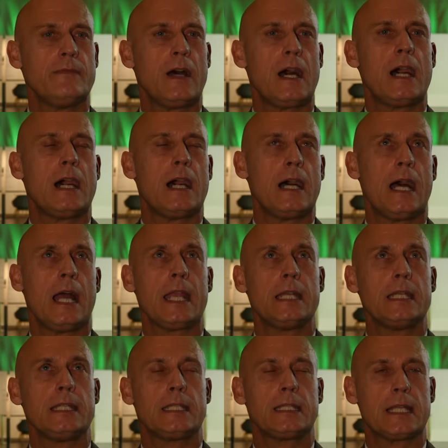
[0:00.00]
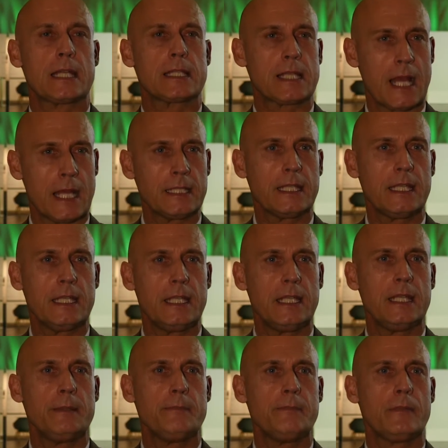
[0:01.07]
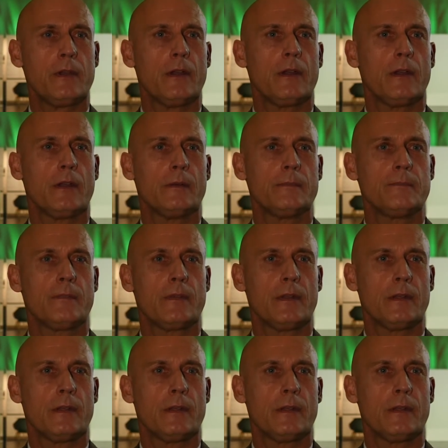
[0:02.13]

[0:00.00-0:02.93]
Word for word: war eigentlich ganz angenehm ähm,